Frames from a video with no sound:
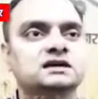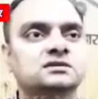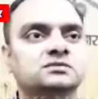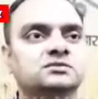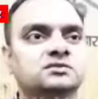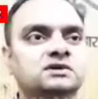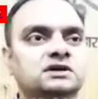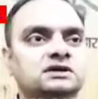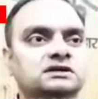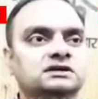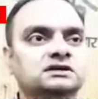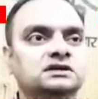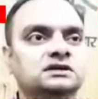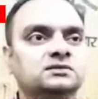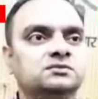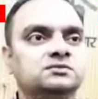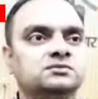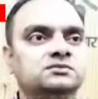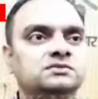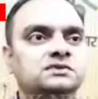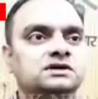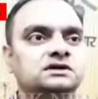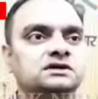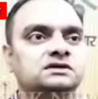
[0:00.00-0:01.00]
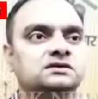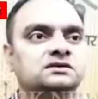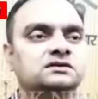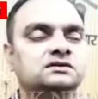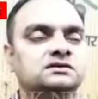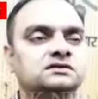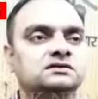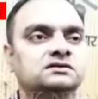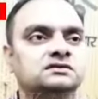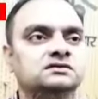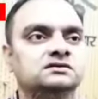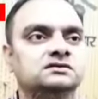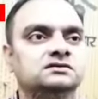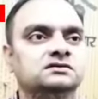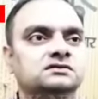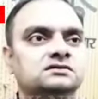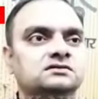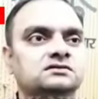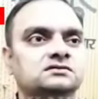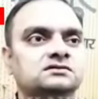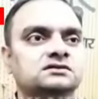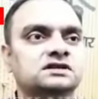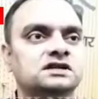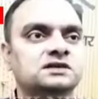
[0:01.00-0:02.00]
अब अंतिम
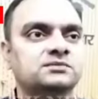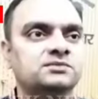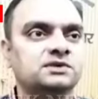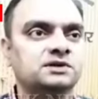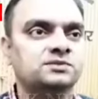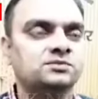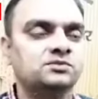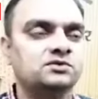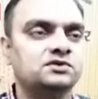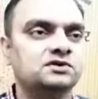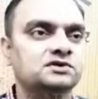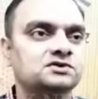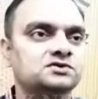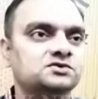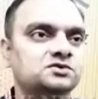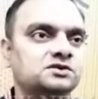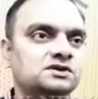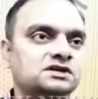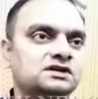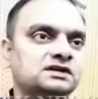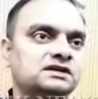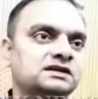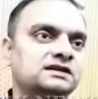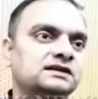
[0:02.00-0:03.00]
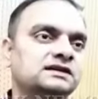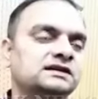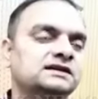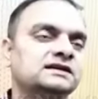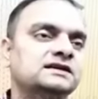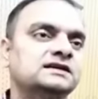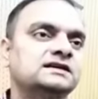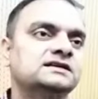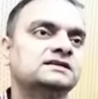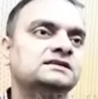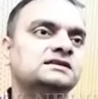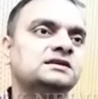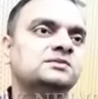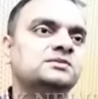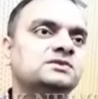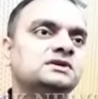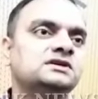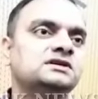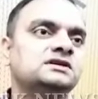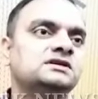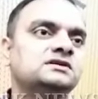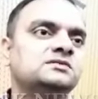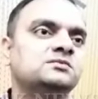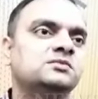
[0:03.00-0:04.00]
सिरे पर पहुंच चुकी हैं
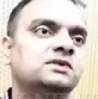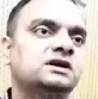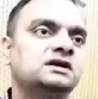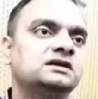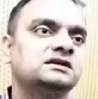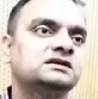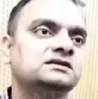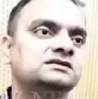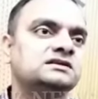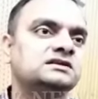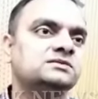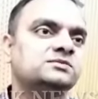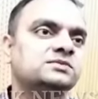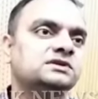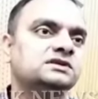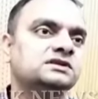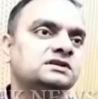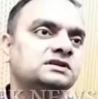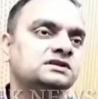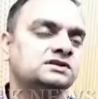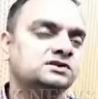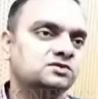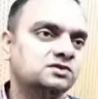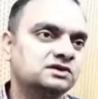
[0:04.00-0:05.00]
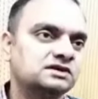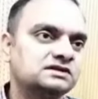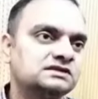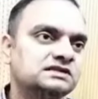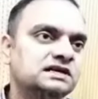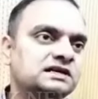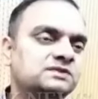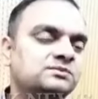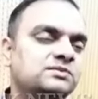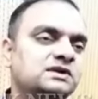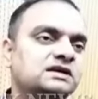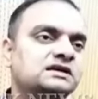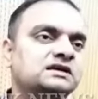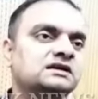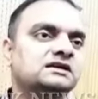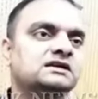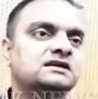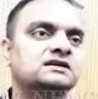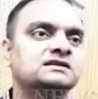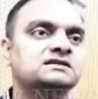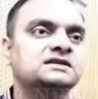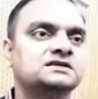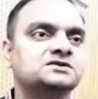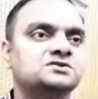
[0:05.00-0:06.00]
सभी माननीय जनप्रतिनिधियों के साथ बैठक
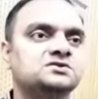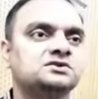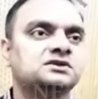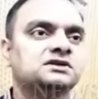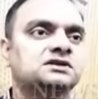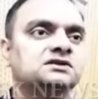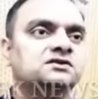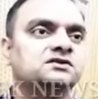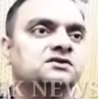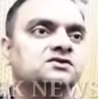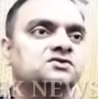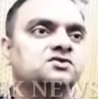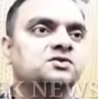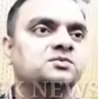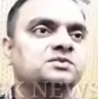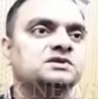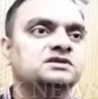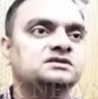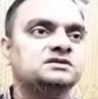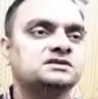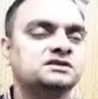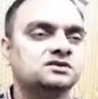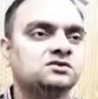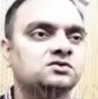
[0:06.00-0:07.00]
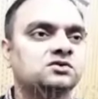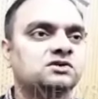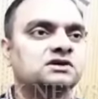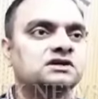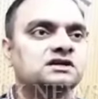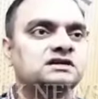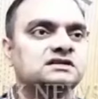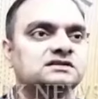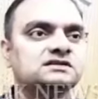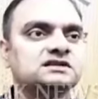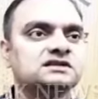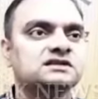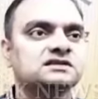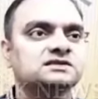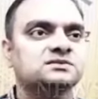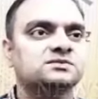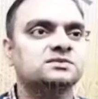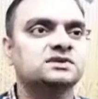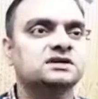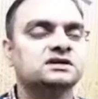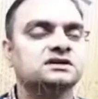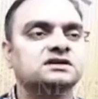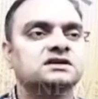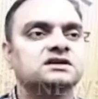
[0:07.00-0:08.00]
की जा चुकी है और जो भी स्टेक होल्डर्स हैं
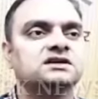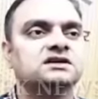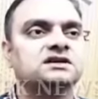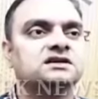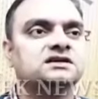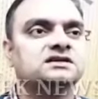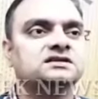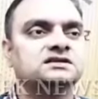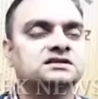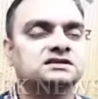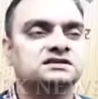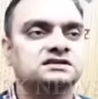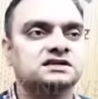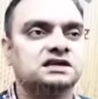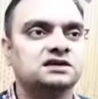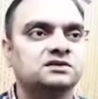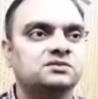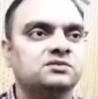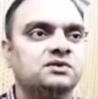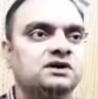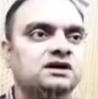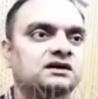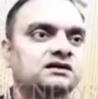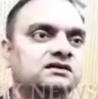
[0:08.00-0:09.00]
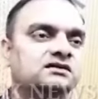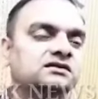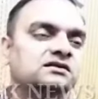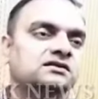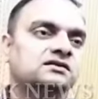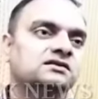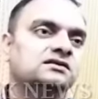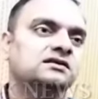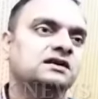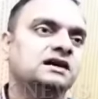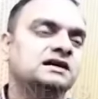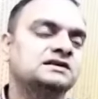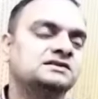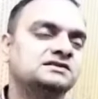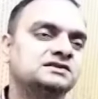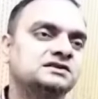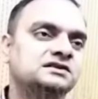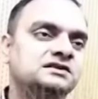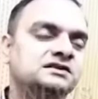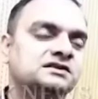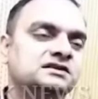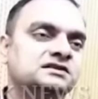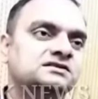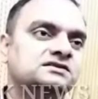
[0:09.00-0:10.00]
इसमें शिक्षा विभाग
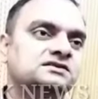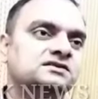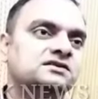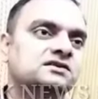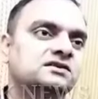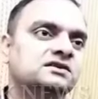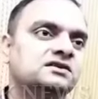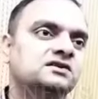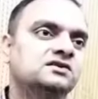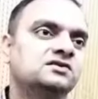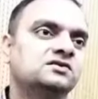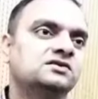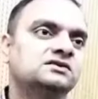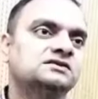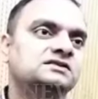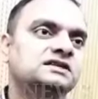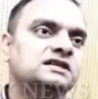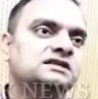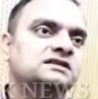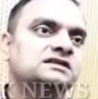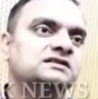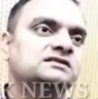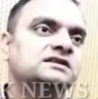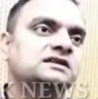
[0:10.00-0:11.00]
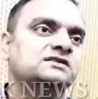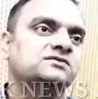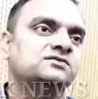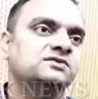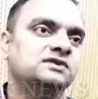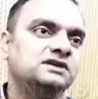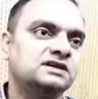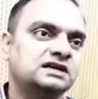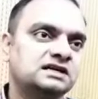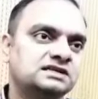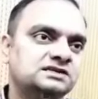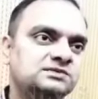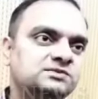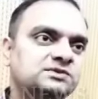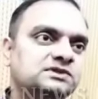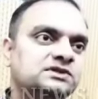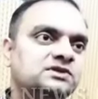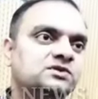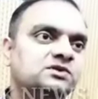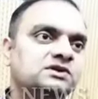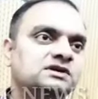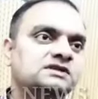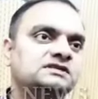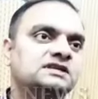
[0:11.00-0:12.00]
आई और साथ ही साथ विकास
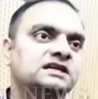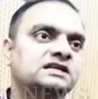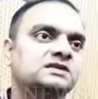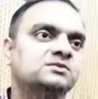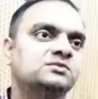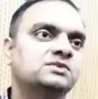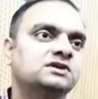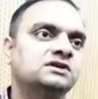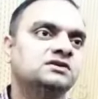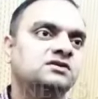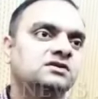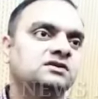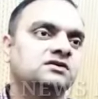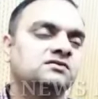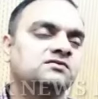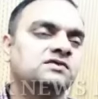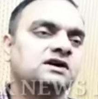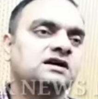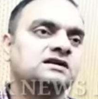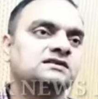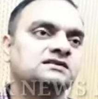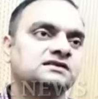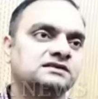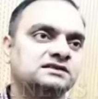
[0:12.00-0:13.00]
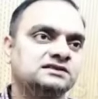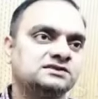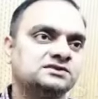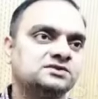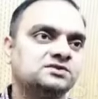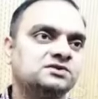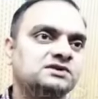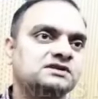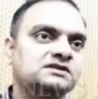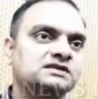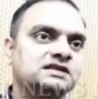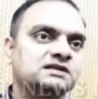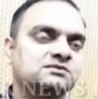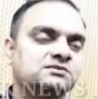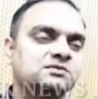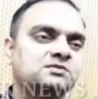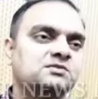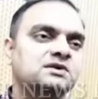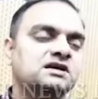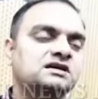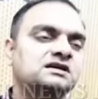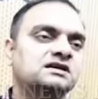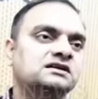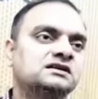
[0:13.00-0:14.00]
मित्रों के साथ भी और वार्ड सदस्यों के साथ भी
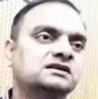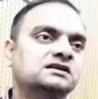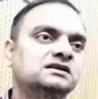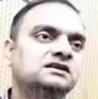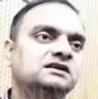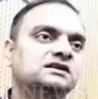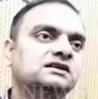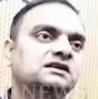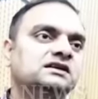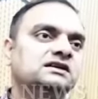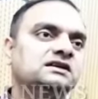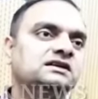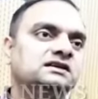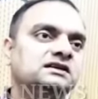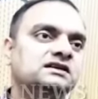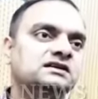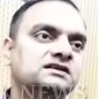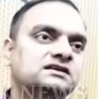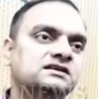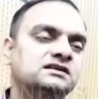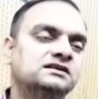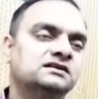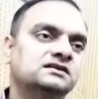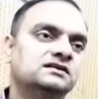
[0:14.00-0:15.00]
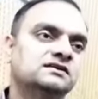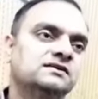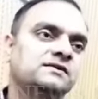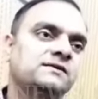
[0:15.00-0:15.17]
बैठक की गई है